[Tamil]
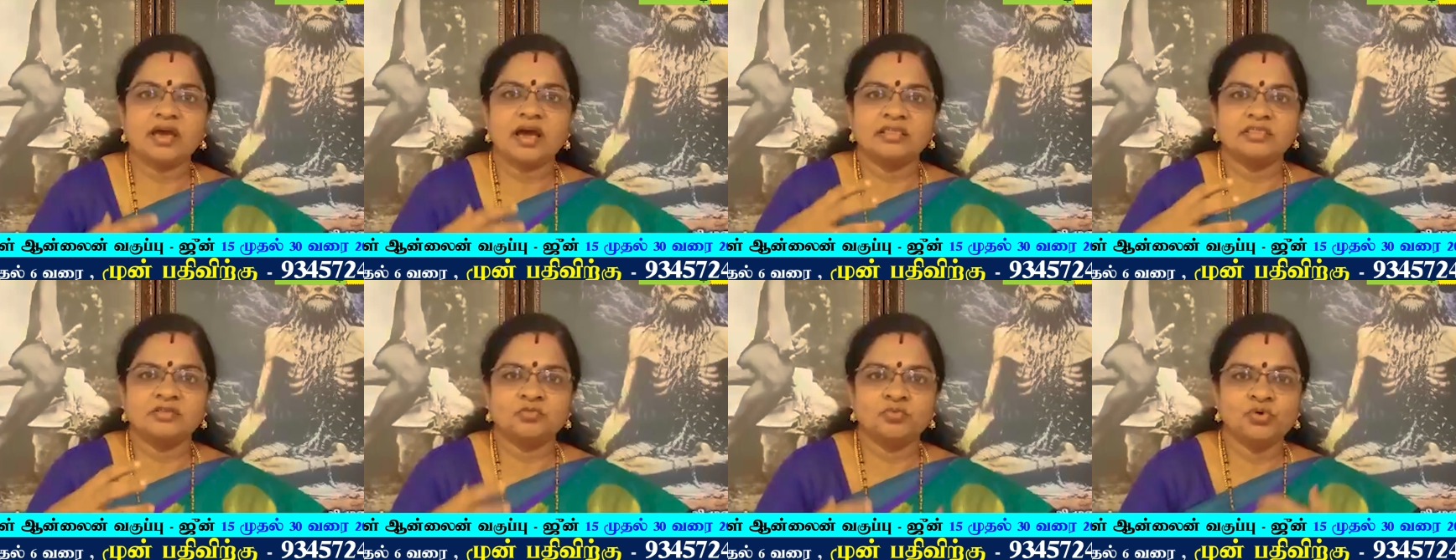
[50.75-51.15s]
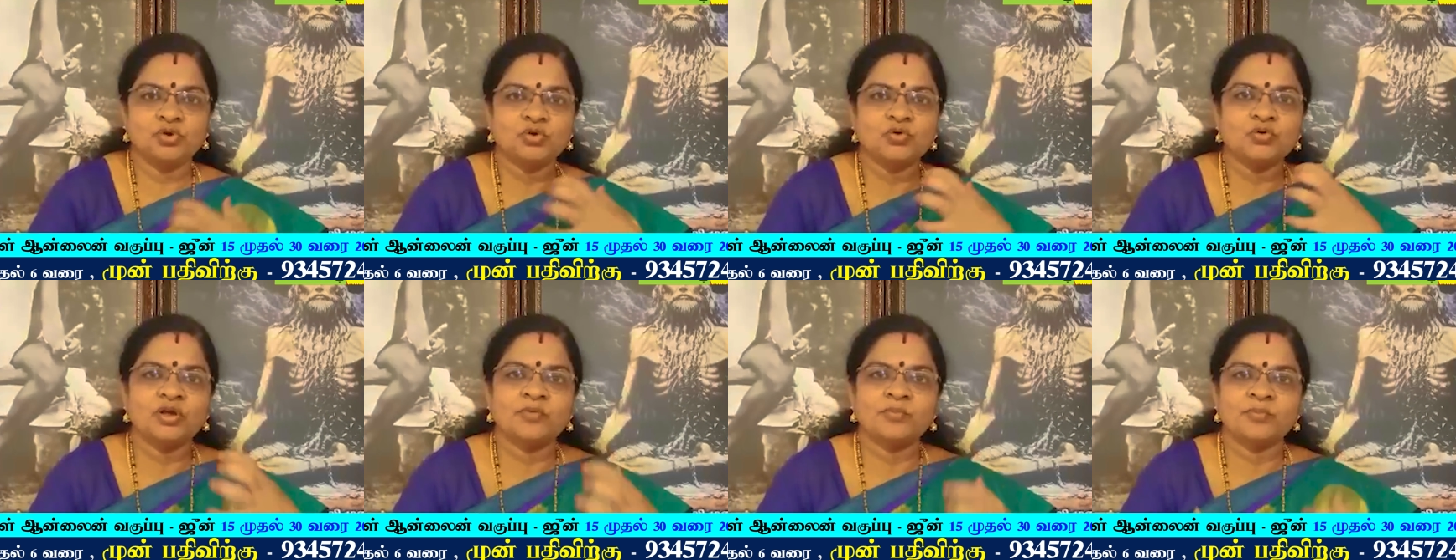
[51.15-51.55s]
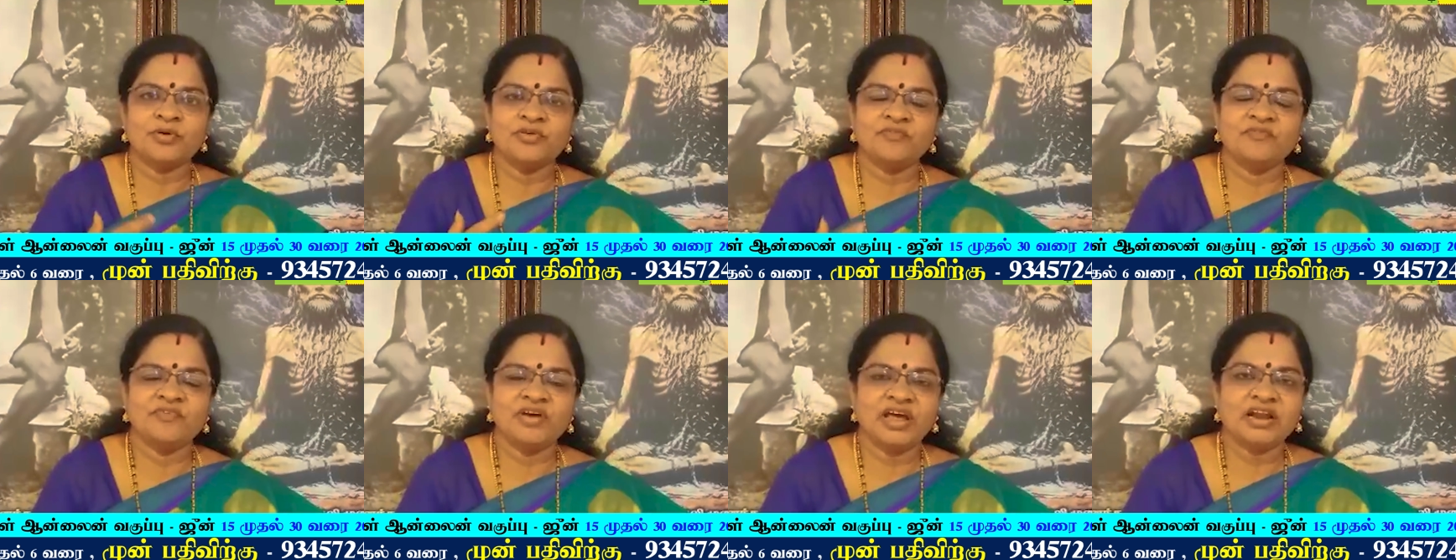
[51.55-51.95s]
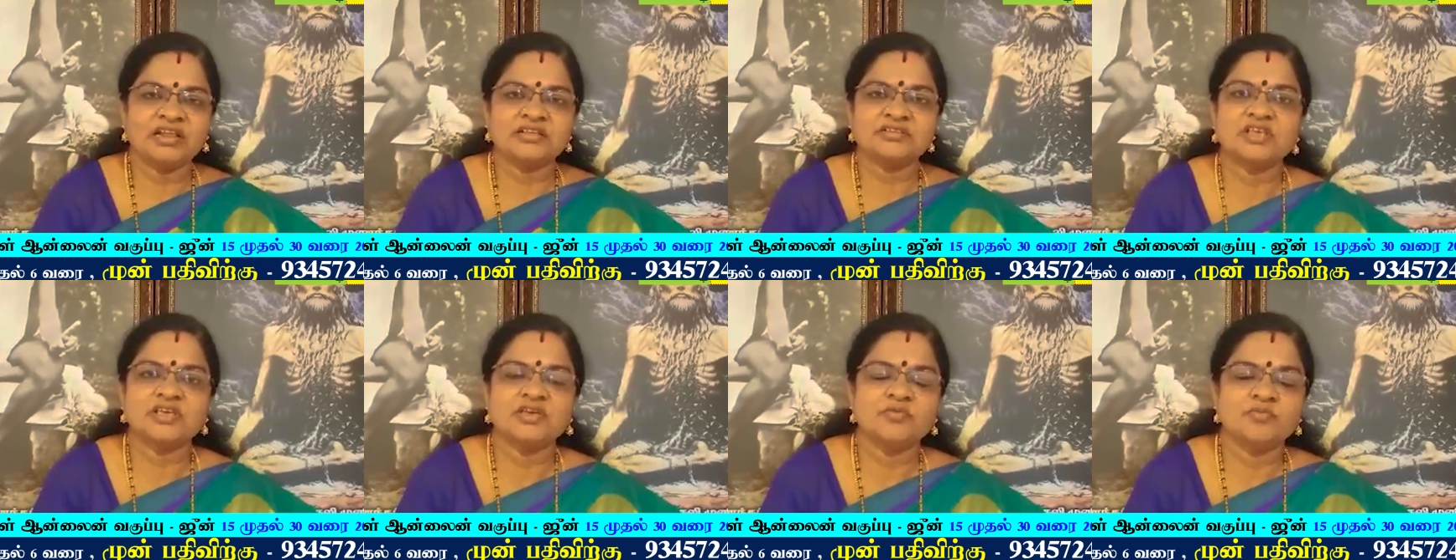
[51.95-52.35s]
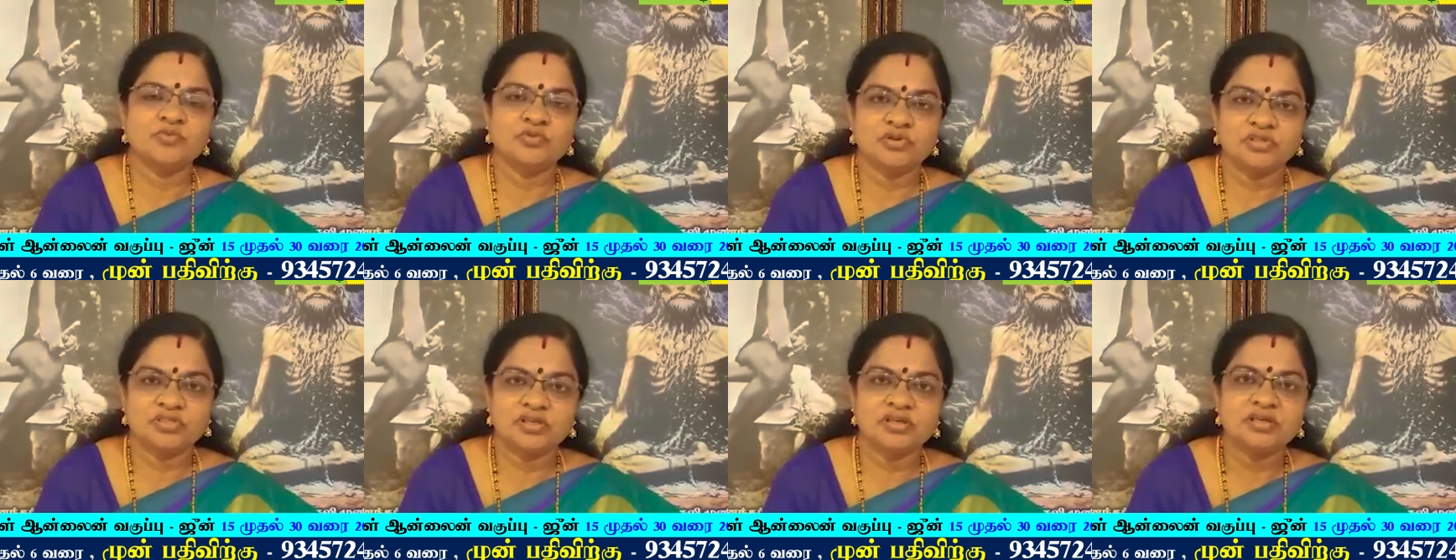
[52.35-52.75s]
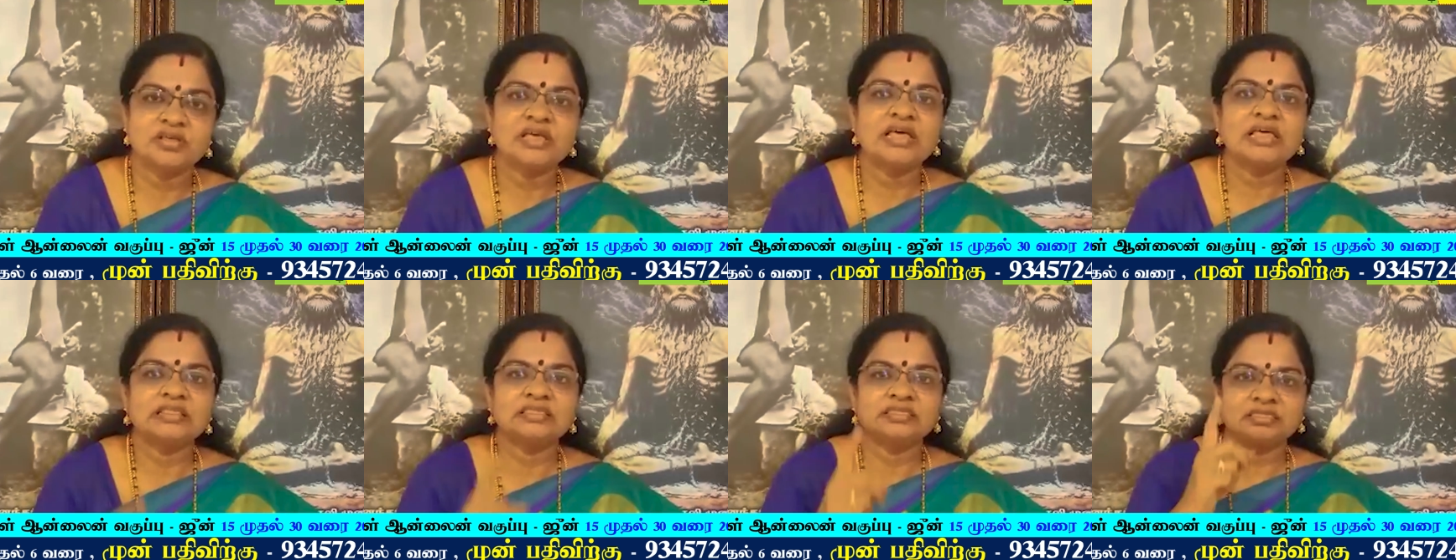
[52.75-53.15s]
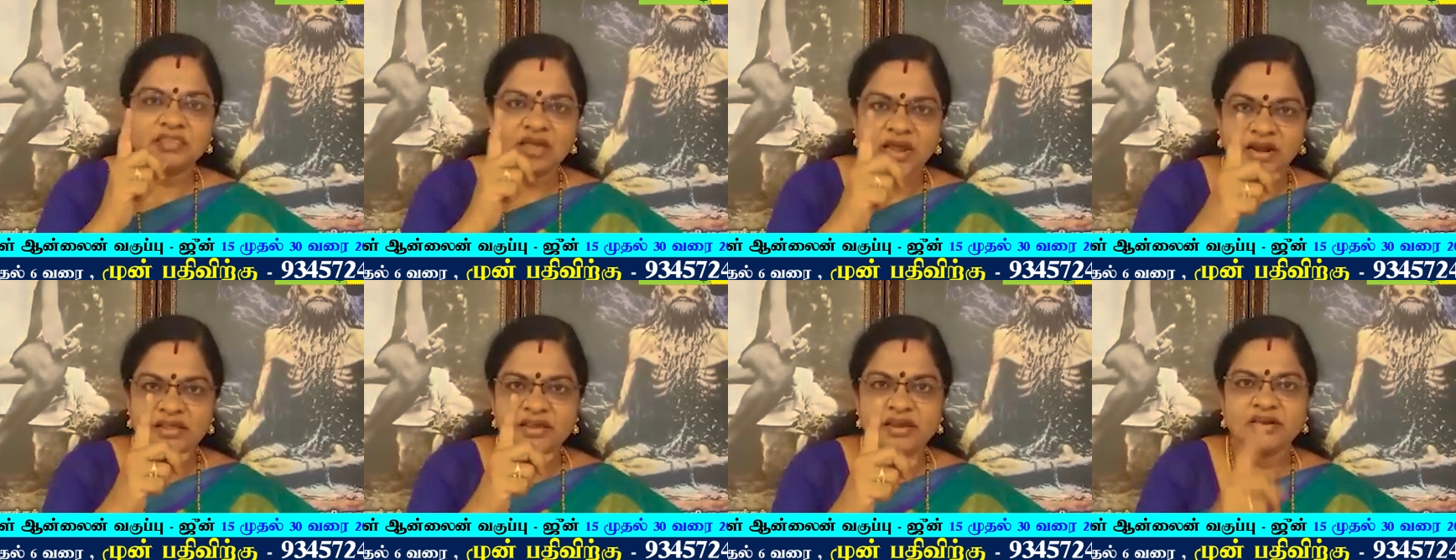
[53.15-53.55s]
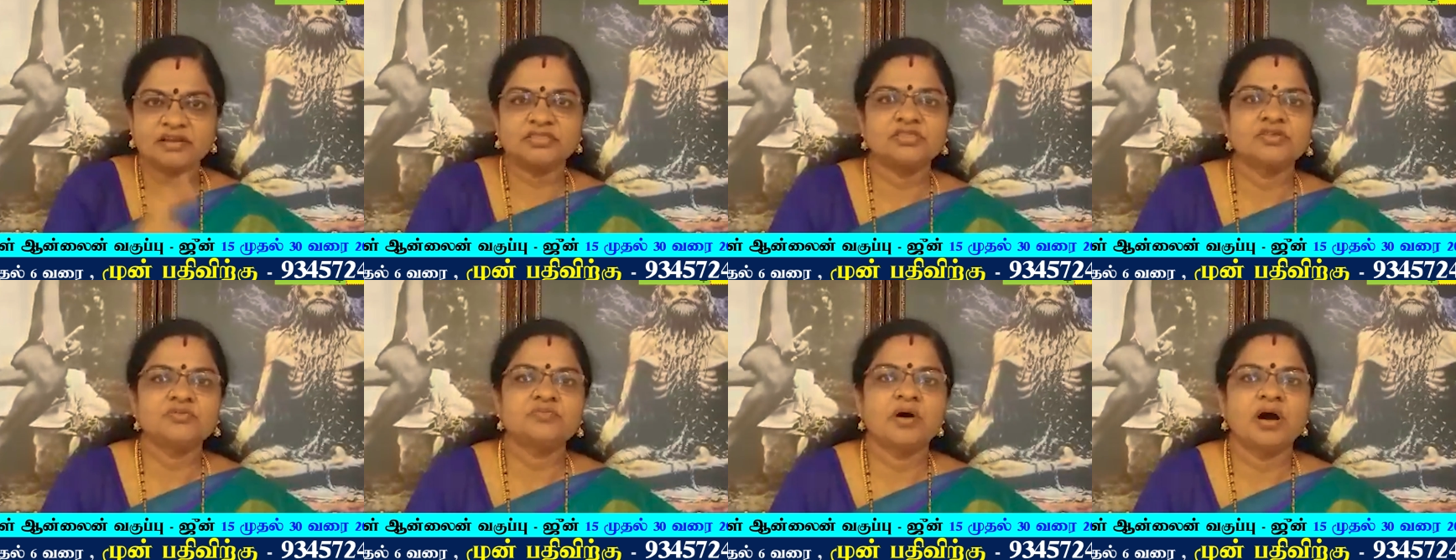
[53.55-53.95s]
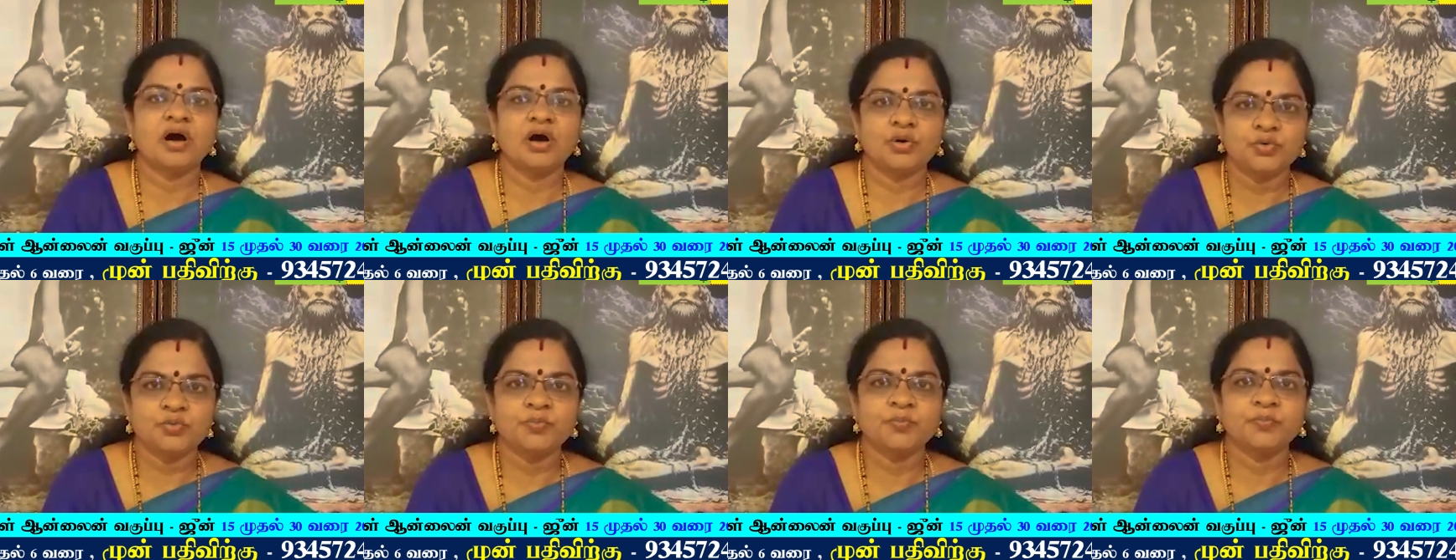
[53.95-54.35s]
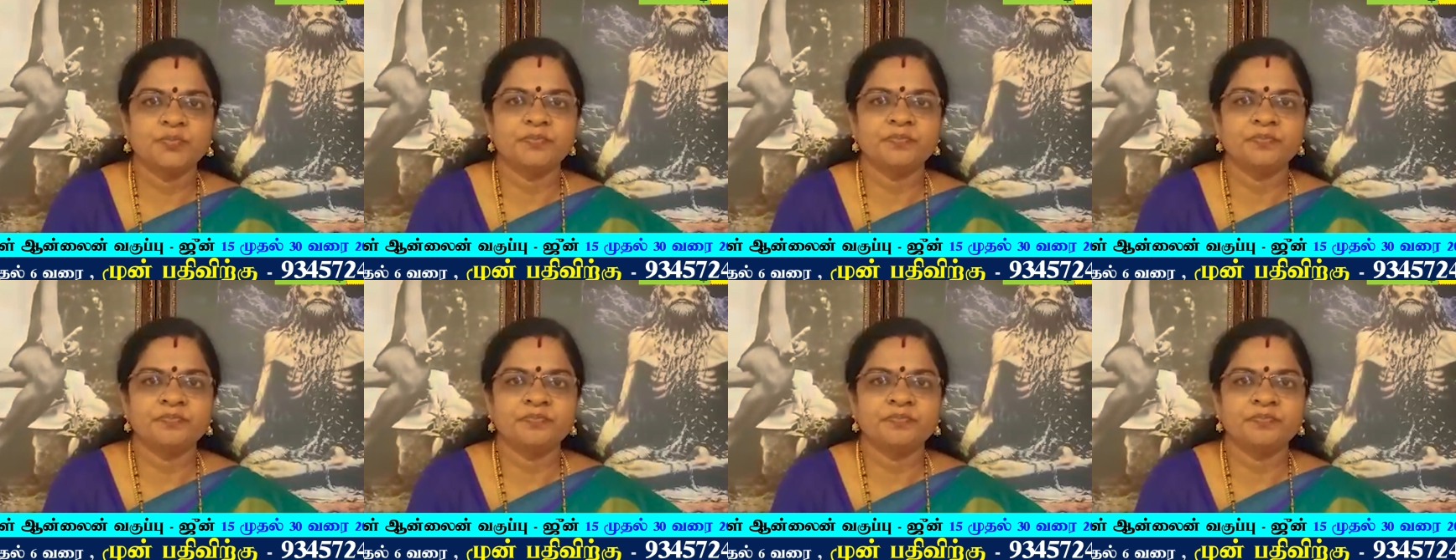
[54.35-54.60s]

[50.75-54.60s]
அது உள்ளுக்குள்ள போய் வேலை செய்யும் பொழுது தலையெழுத்து மாறும்